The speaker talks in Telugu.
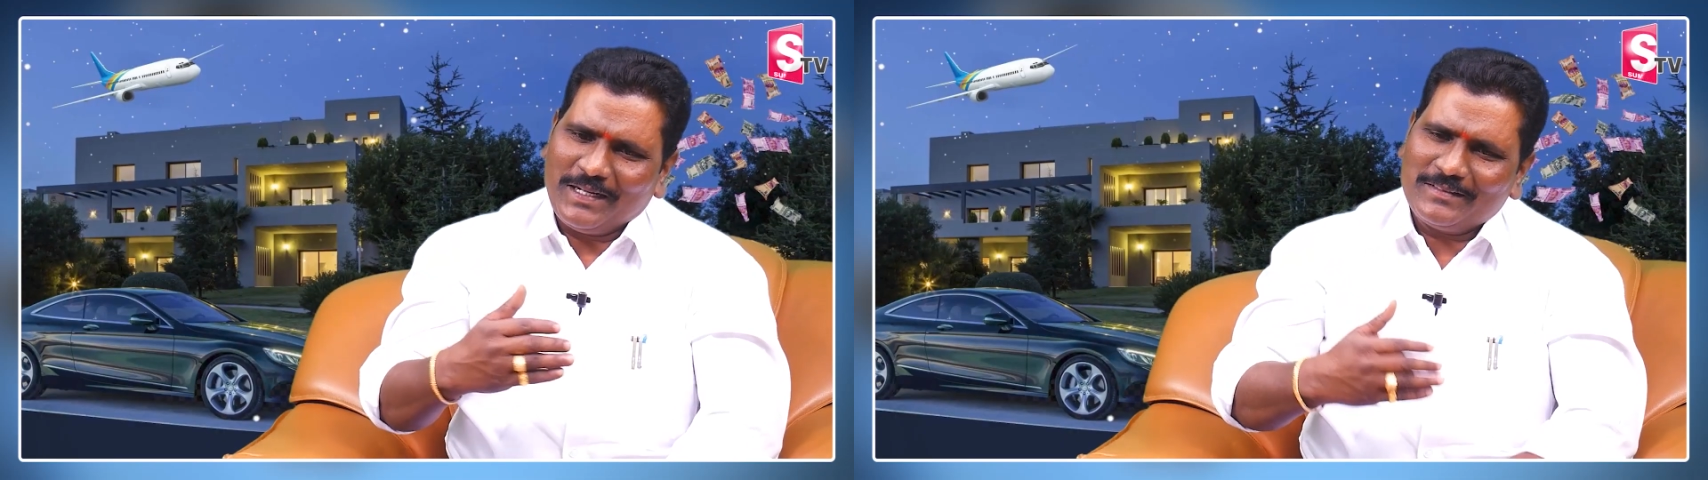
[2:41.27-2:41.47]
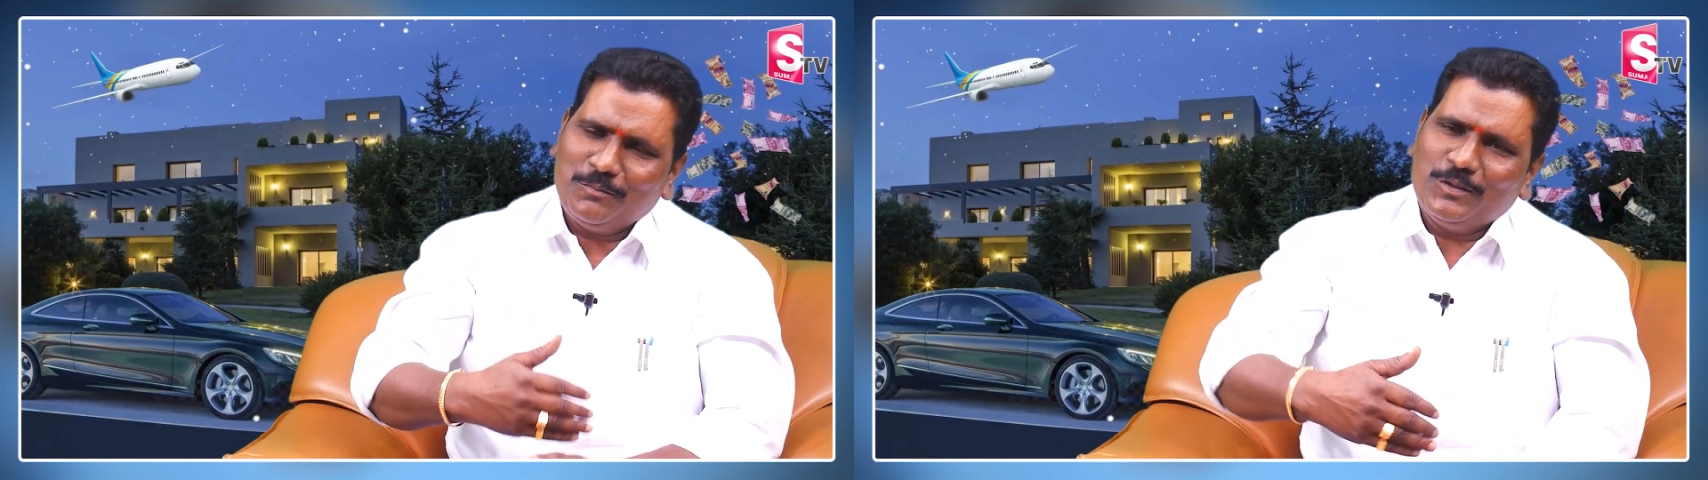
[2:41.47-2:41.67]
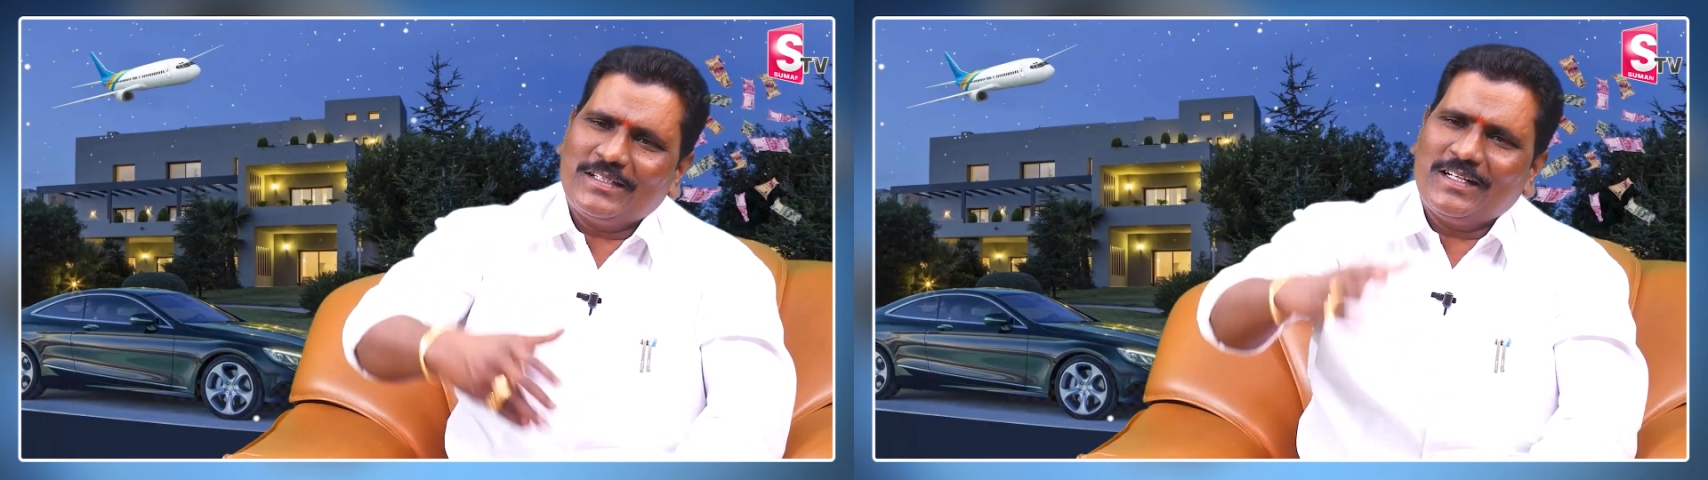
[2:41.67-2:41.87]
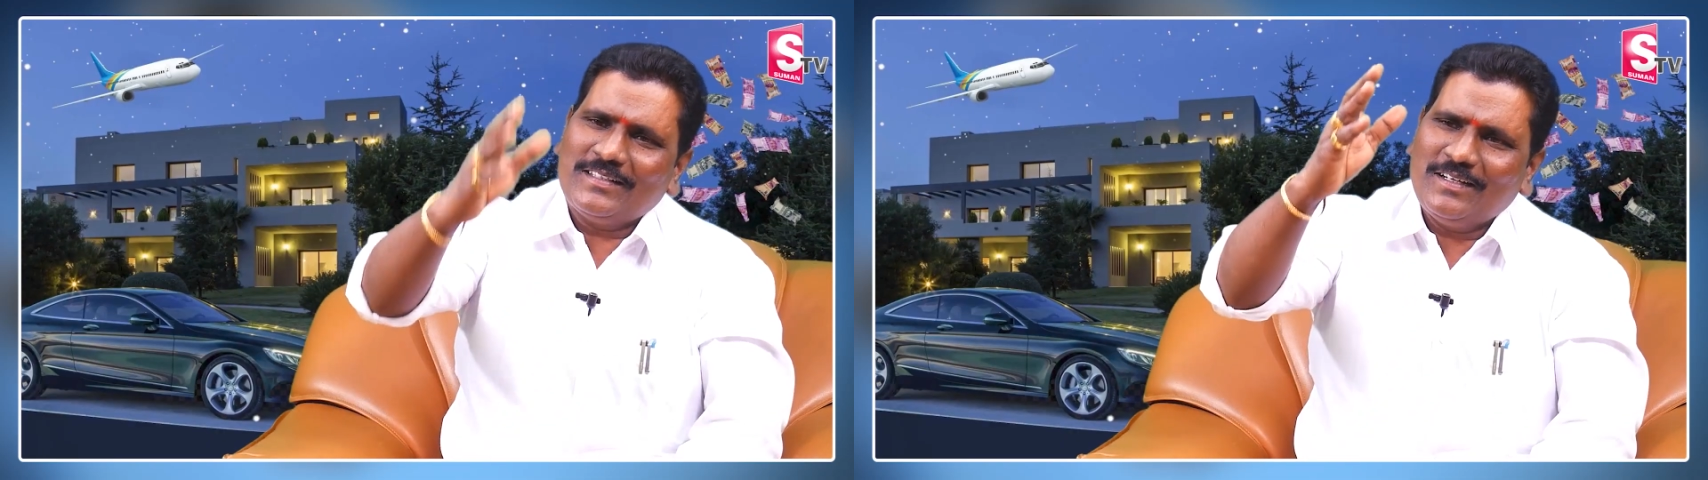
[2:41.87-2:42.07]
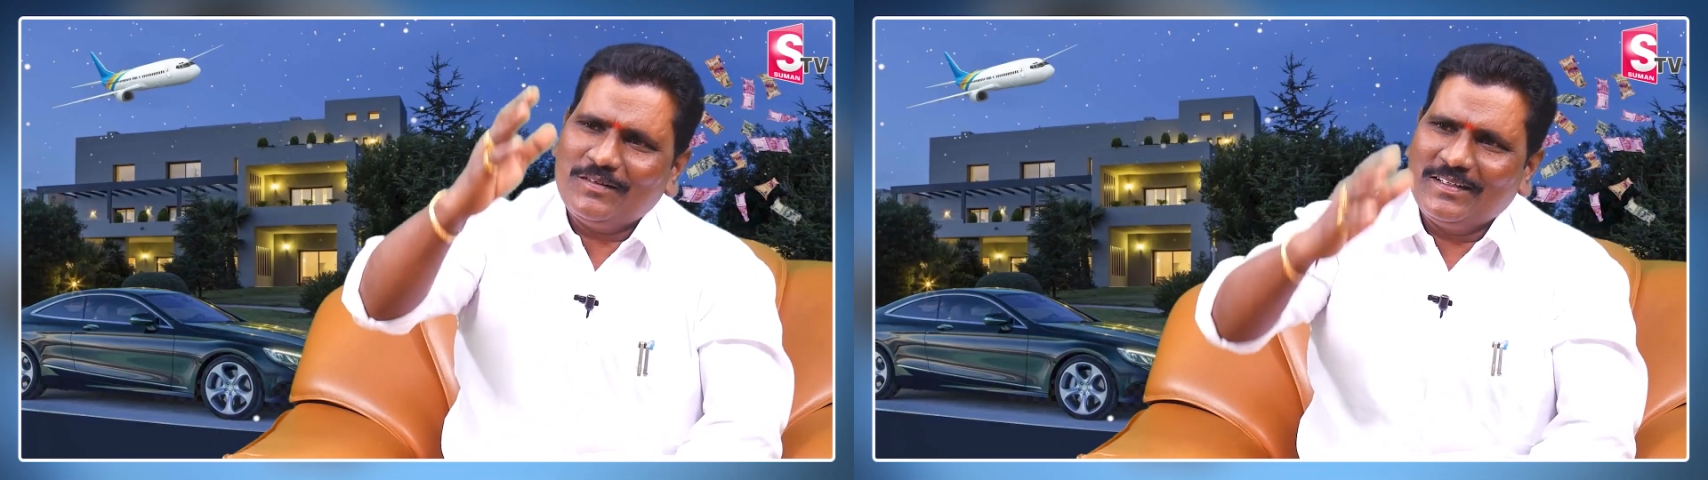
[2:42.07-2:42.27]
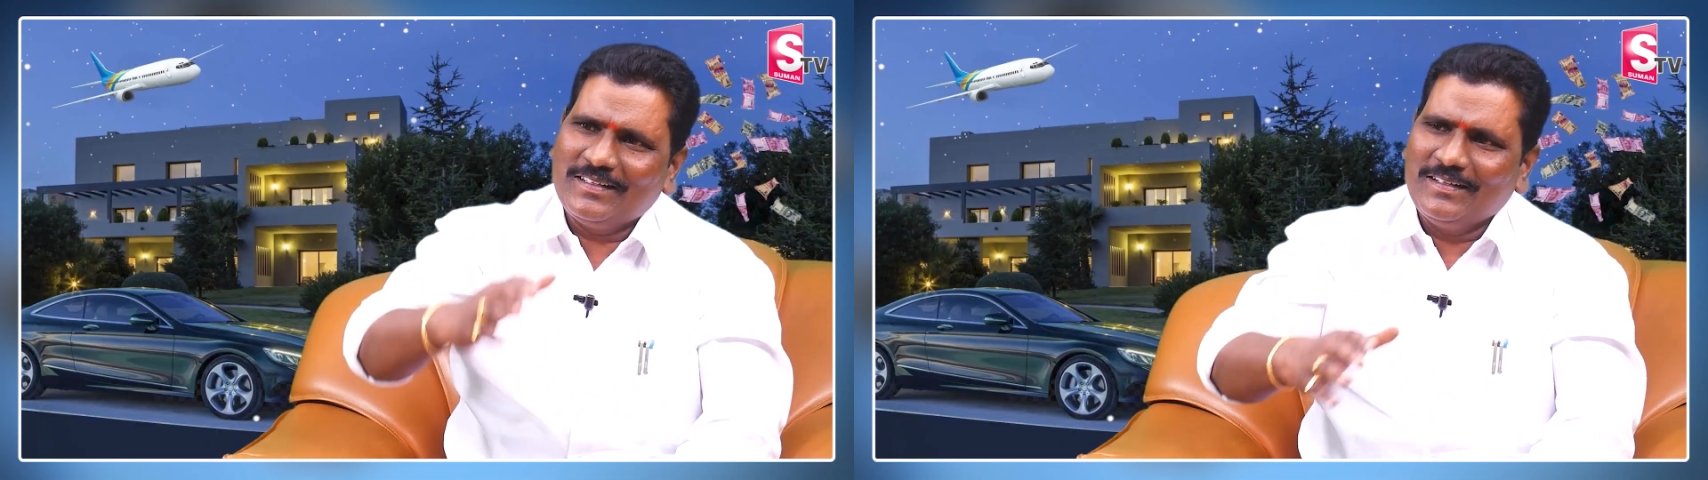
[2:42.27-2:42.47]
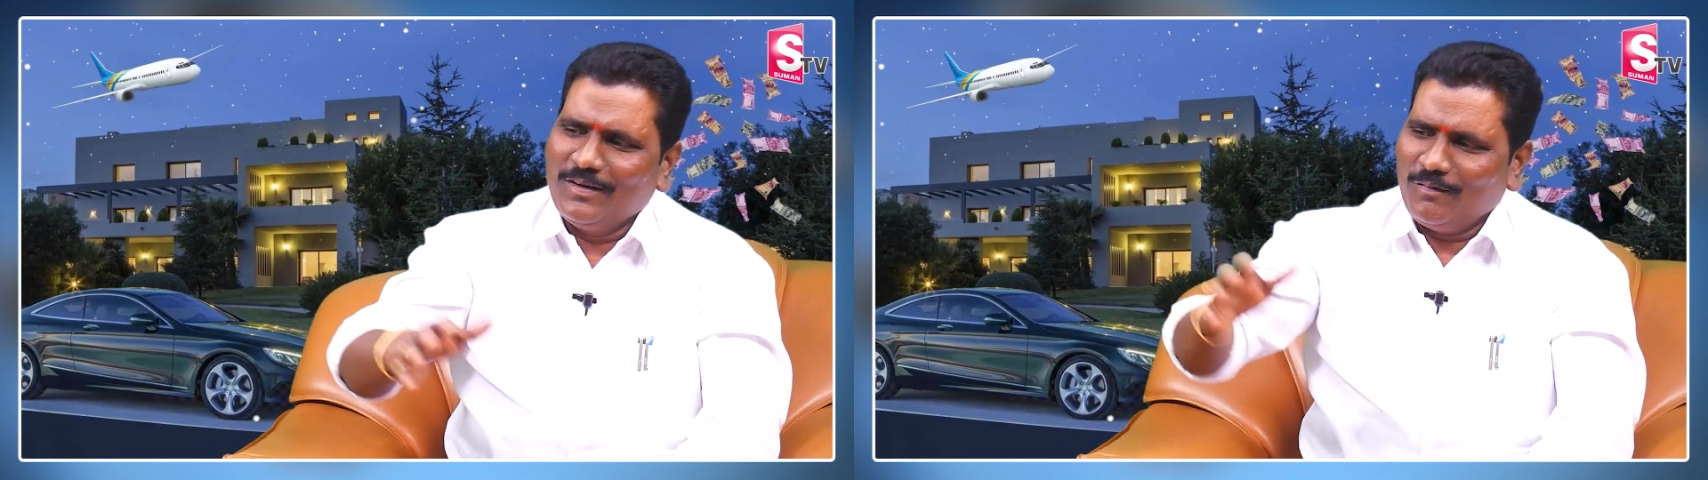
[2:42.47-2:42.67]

ప్రయత్నం ముందుకెళ్తూనే ఉండండి